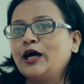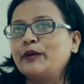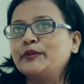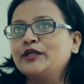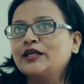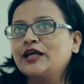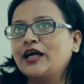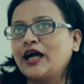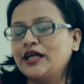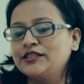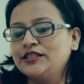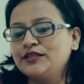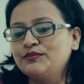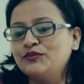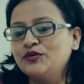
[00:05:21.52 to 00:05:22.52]
আমাদের
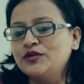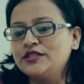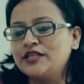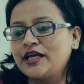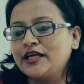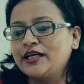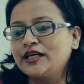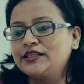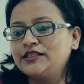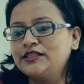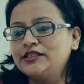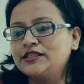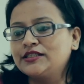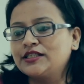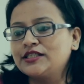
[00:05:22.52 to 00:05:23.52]
কাজের মূল জায়গাটি
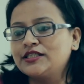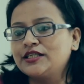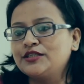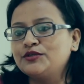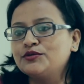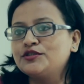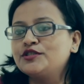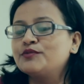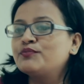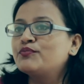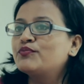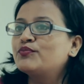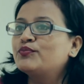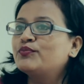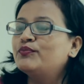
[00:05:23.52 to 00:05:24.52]
যেটা সেটি হচ্ছে
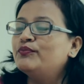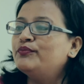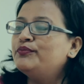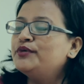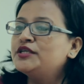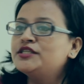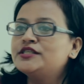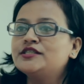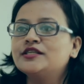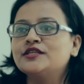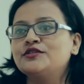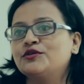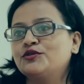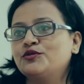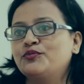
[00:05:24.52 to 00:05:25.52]
বিশ্বে
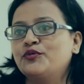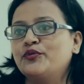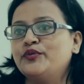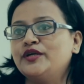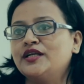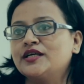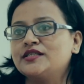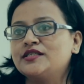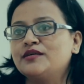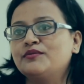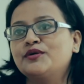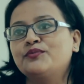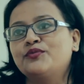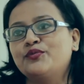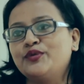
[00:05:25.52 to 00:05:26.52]
যত প্রবীণ আছে
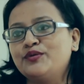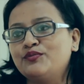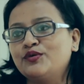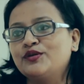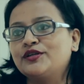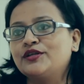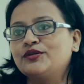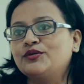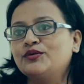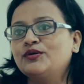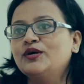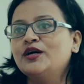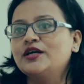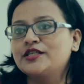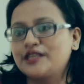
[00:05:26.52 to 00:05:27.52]
আমরা প্রবীণ বলতে তো
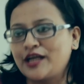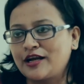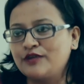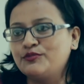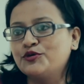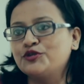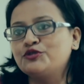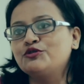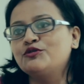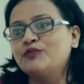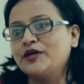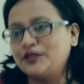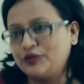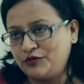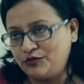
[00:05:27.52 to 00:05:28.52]
ষাট বছর
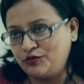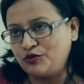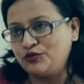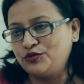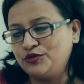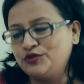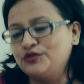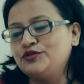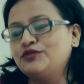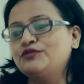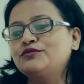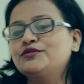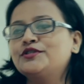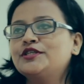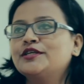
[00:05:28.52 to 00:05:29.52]
বা তদর্ধ
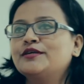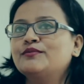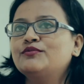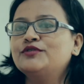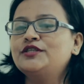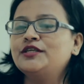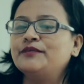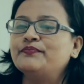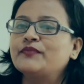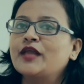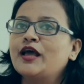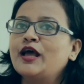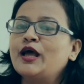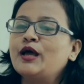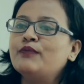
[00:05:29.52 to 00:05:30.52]
জনগোষ্ঠীকে বুঝি
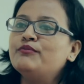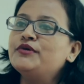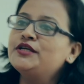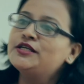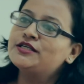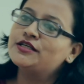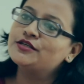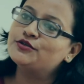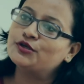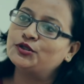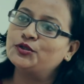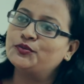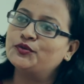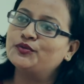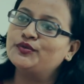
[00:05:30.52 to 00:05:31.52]
বিশ্বে
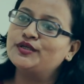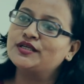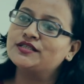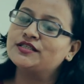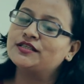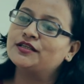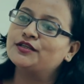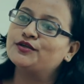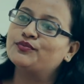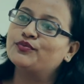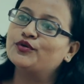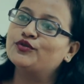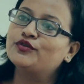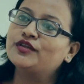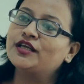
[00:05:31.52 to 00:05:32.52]
যত প্রবীণ আছে তাদের
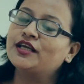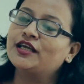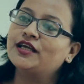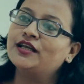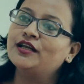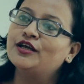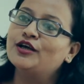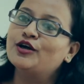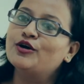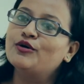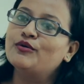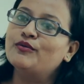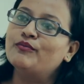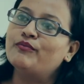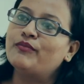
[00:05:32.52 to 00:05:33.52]
প্রত্যেকের
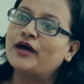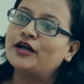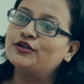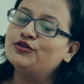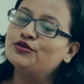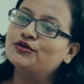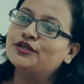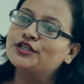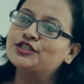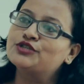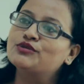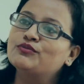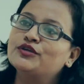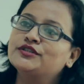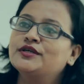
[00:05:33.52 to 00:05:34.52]
বার্ধক্যের
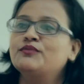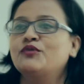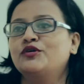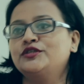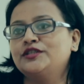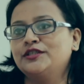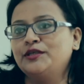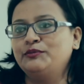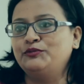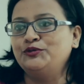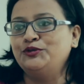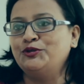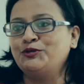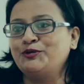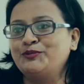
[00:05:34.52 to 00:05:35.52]
সময়টা
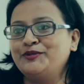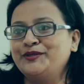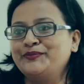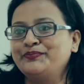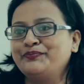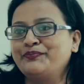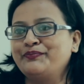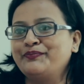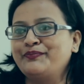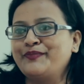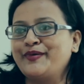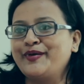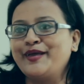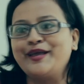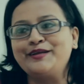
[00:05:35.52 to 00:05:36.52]
মর্যাদাপূর্ণ হবে
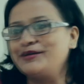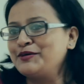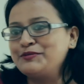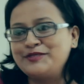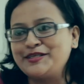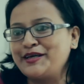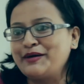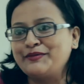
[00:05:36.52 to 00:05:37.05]
এটা হচ্ছে